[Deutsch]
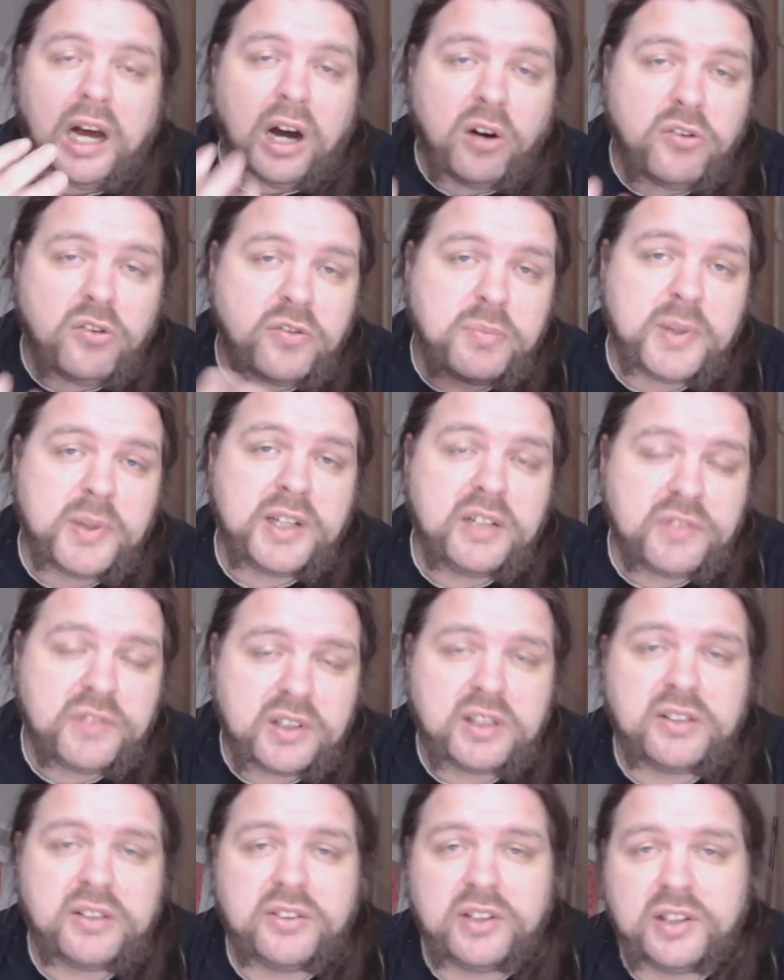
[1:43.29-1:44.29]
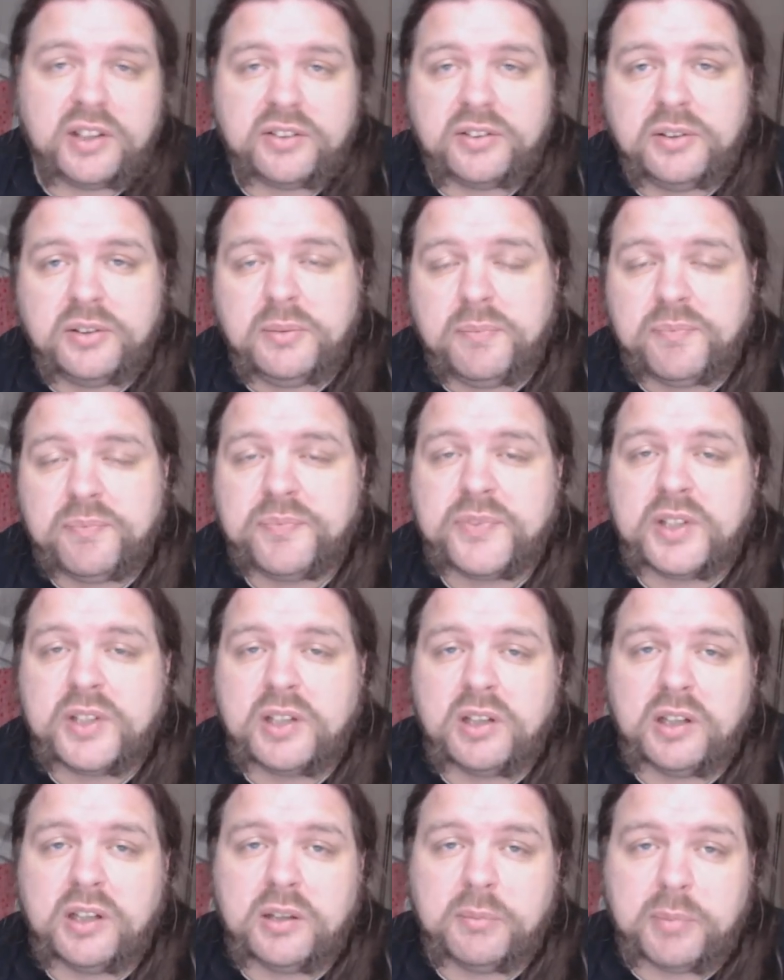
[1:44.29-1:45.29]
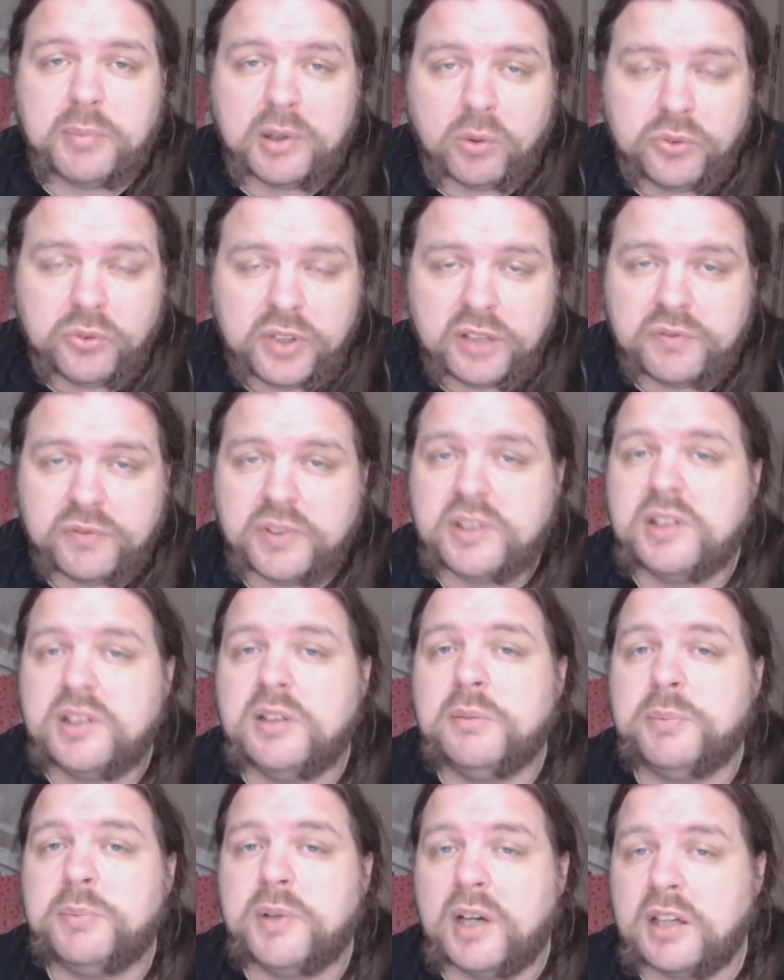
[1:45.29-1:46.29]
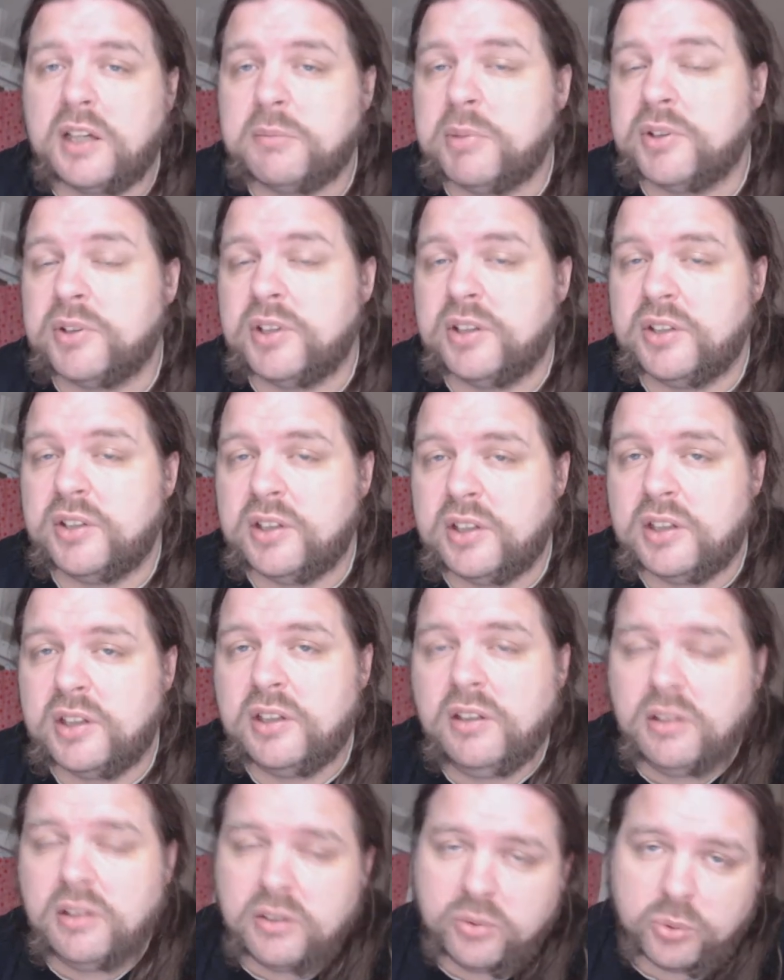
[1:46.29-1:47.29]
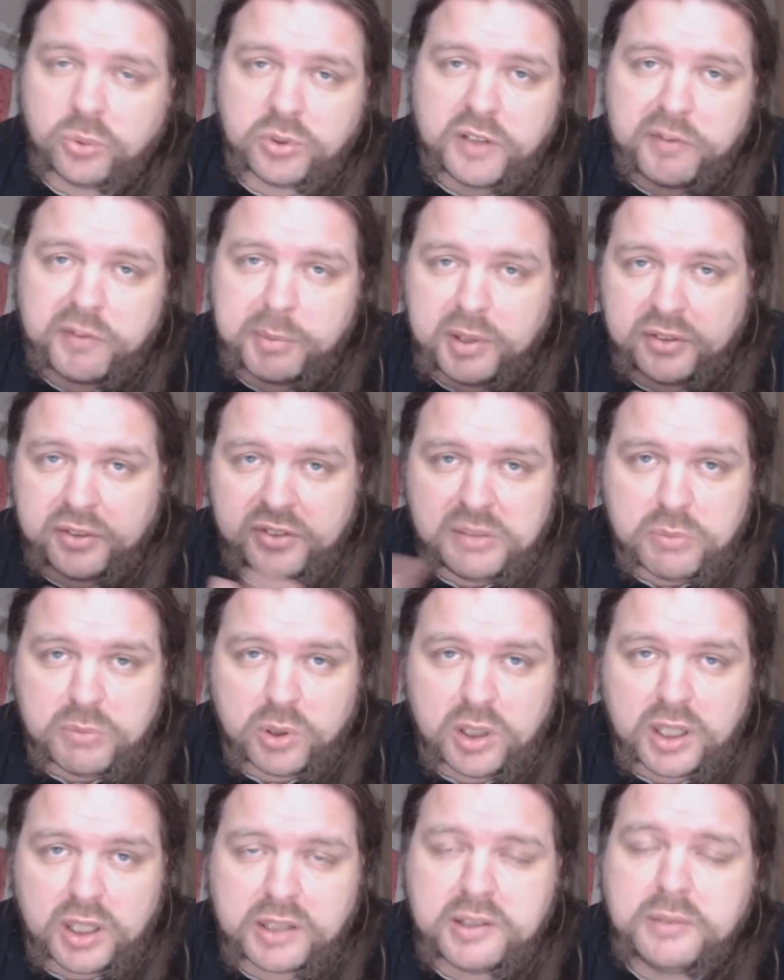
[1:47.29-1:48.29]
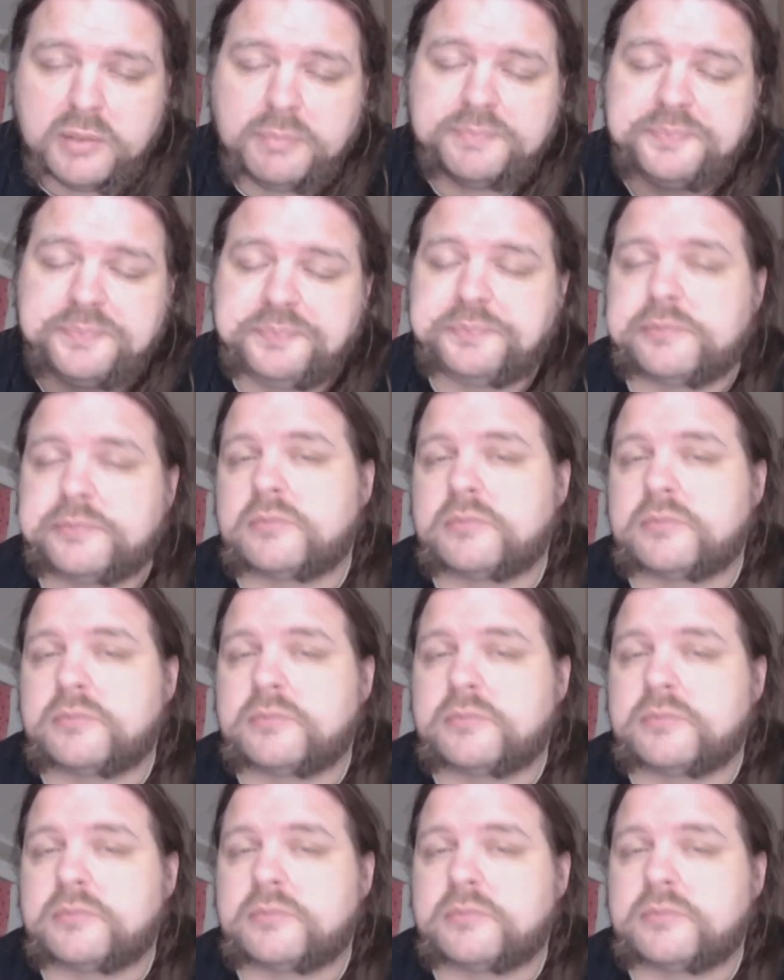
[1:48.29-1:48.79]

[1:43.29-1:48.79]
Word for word: Auf meiner Wiki-Seite, bei unter wikipiratpartei.de, piratparteide sucht einfach mal nach Simon Lange,